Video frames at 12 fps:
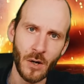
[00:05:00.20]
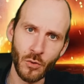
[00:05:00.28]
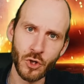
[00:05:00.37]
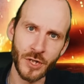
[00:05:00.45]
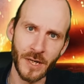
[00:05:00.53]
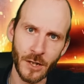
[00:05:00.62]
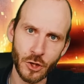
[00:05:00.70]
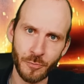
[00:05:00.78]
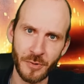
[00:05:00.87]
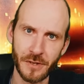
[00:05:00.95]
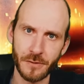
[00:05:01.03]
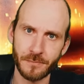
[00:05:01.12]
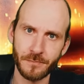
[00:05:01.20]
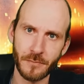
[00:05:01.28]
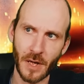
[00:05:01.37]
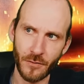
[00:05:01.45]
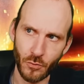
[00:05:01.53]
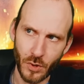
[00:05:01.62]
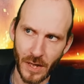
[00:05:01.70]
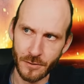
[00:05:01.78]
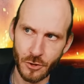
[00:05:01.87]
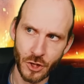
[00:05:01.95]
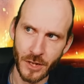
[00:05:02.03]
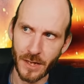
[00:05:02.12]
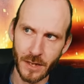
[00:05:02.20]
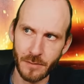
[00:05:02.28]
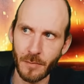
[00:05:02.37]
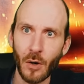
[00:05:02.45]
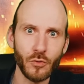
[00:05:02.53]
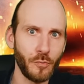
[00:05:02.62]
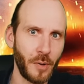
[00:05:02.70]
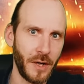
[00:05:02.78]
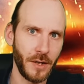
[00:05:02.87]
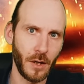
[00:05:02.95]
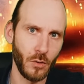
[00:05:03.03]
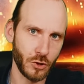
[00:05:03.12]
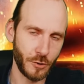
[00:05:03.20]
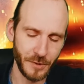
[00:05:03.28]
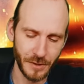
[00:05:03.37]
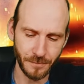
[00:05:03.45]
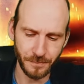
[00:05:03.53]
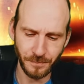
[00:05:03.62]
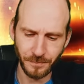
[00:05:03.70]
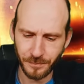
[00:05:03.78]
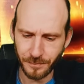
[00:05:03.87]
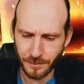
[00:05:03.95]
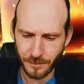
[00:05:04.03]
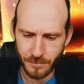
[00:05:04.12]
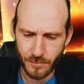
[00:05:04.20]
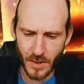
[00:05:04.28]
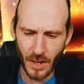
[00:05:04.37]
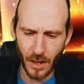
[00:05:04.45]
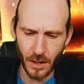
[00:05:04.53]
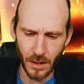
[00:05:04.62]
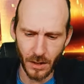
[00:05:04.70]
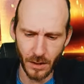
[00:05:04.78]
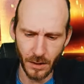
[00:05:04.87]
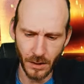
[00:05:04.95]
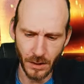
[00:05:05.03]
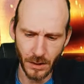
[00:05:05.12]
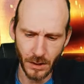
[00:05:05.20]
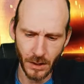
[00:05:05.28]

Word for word: dann auch schneller spielt. Also du kannst schneller im Autoplay auch spielen. Äh,